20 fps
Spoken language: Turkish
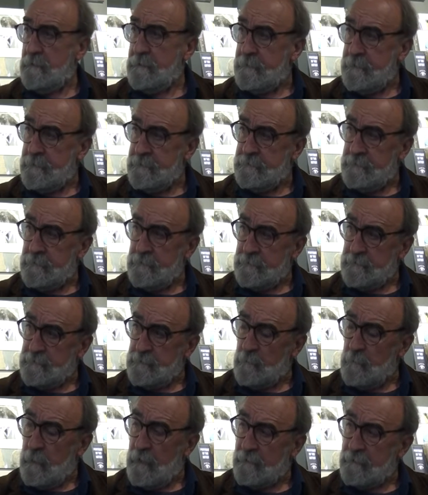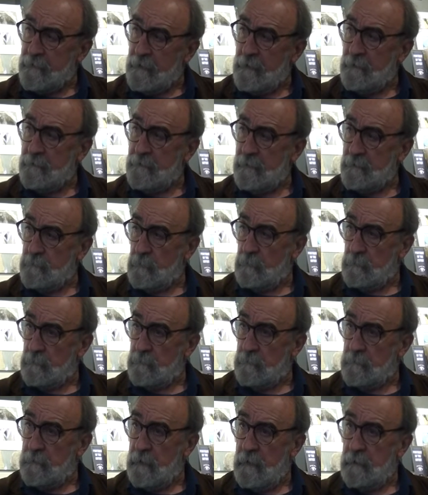Gizli gizli parlayanlar dolu
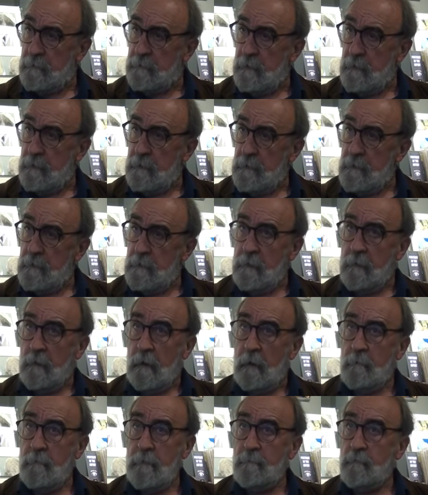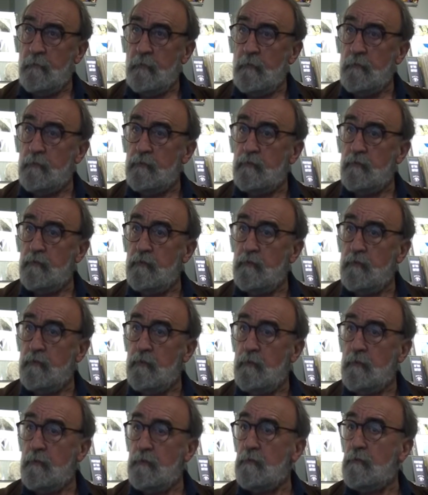dünyada. Ama bu
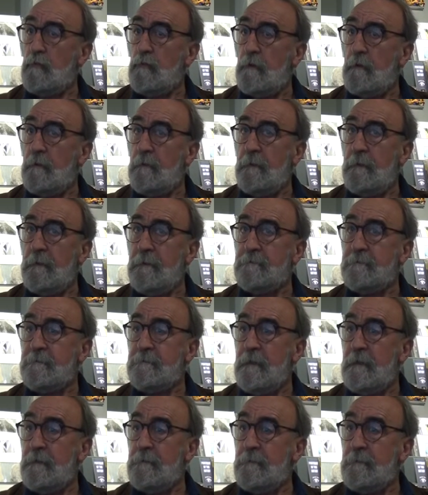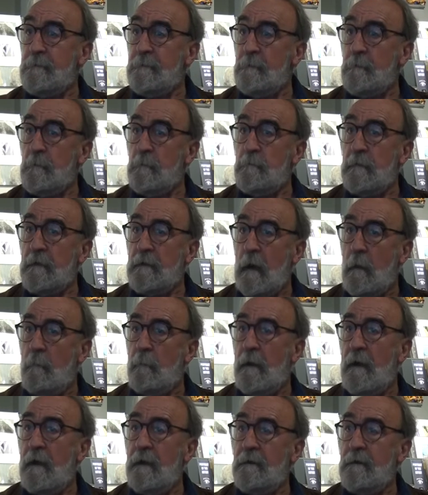duygu eskiden bir
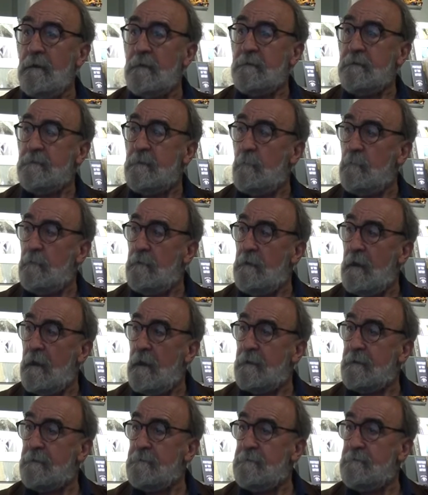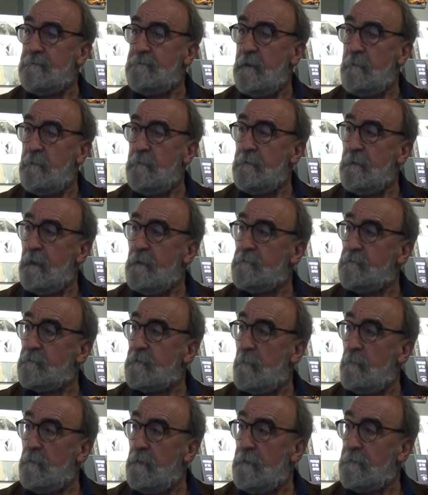kapağıyla, kitabıyla herkesin cebinden
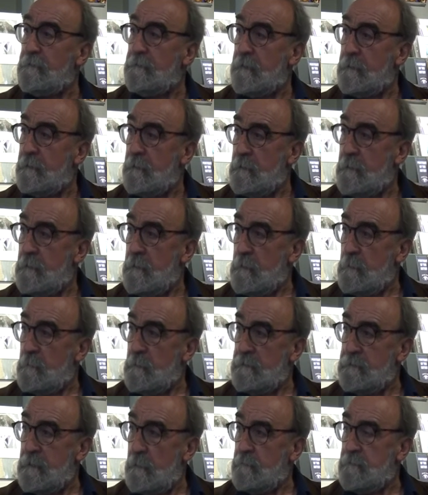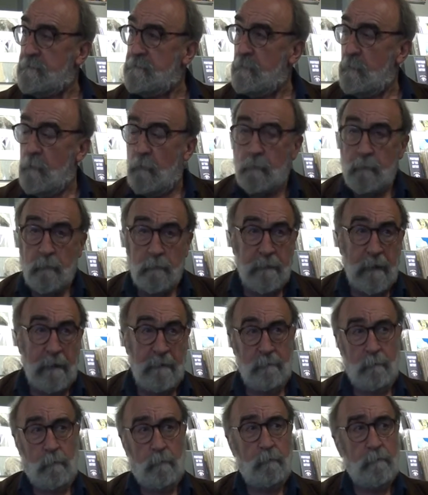çıkabilirdi. Mesela biz
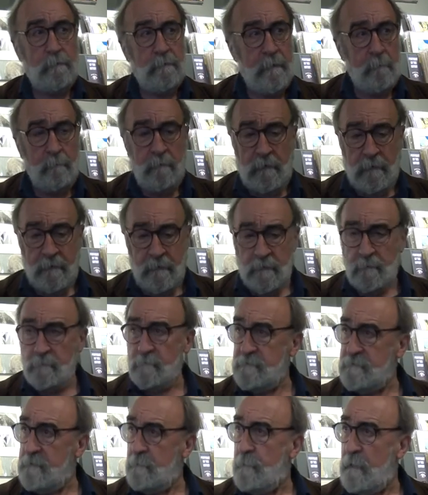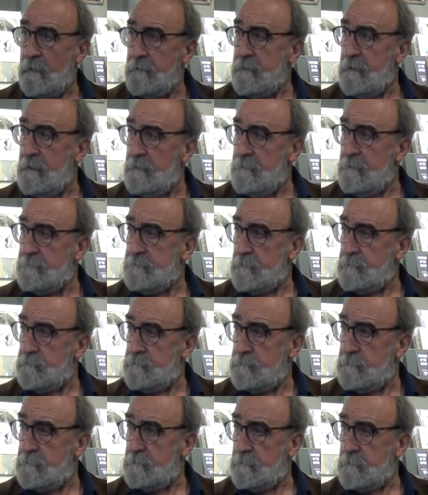okurken okulda bile yanımızda parlayanlar
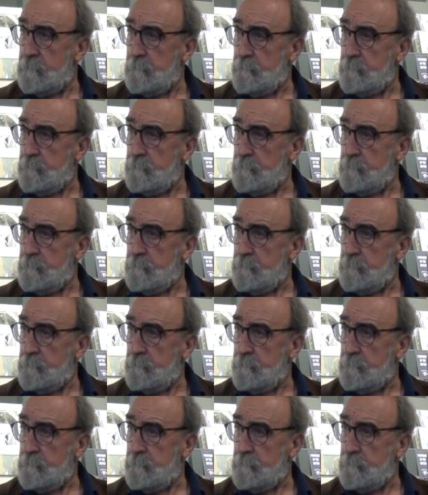taşırdık.